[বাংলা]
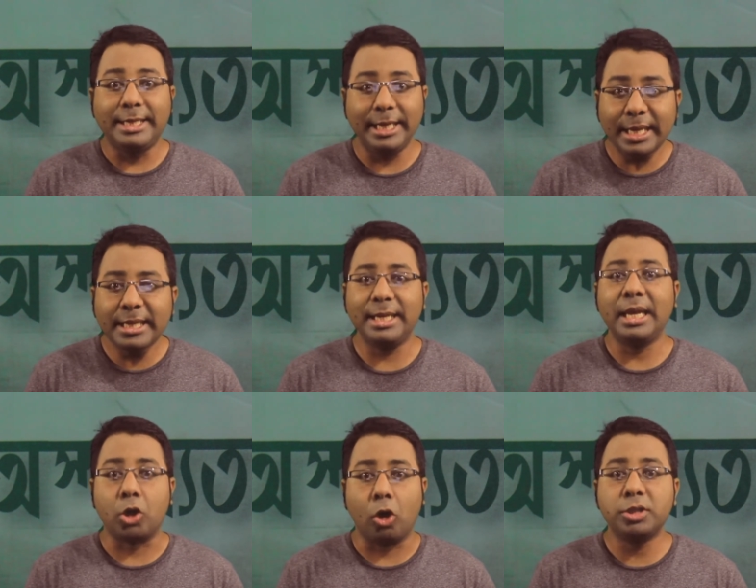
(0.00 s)
ধীরে ধীরে
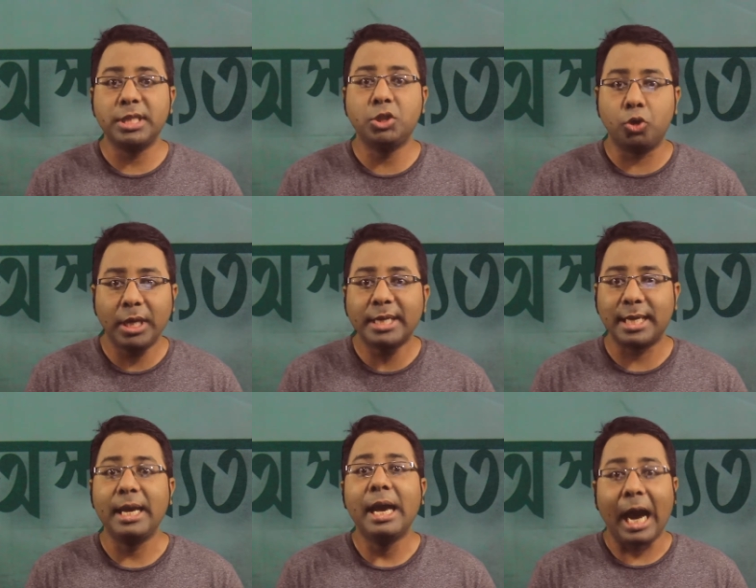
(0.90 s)
রহস্যে জড়িয়ে
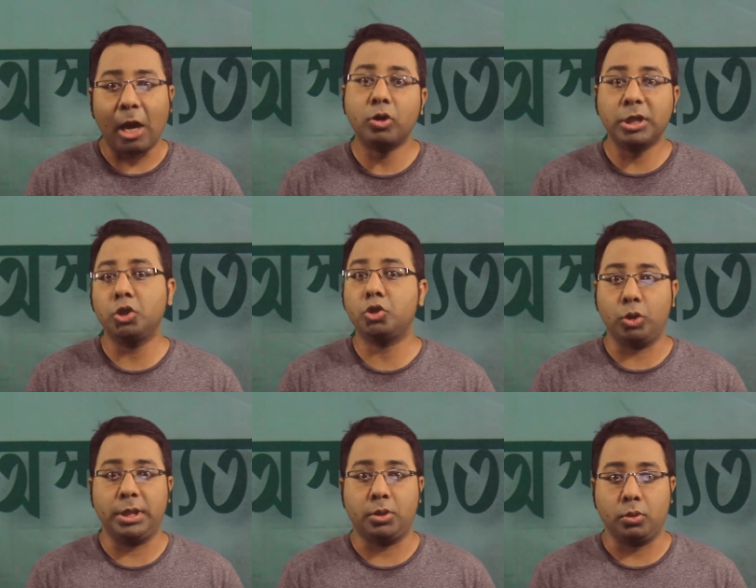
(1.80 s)
যায় আরও কিছু
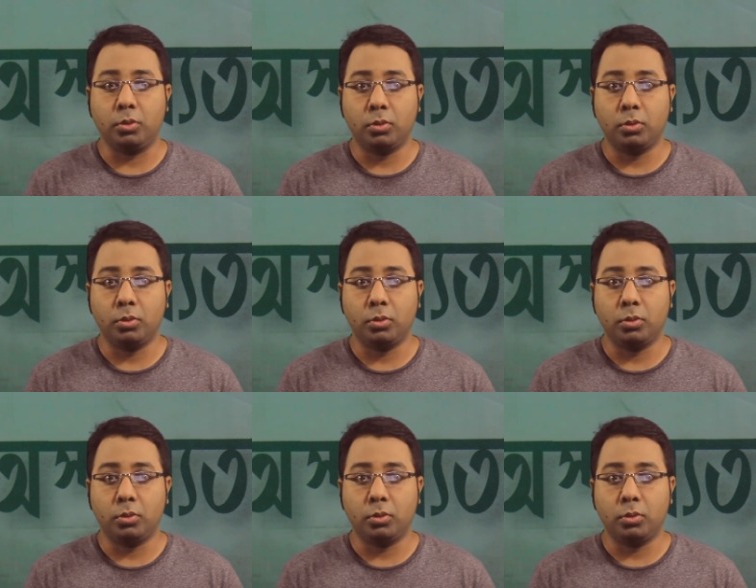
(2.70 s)
চরিত্র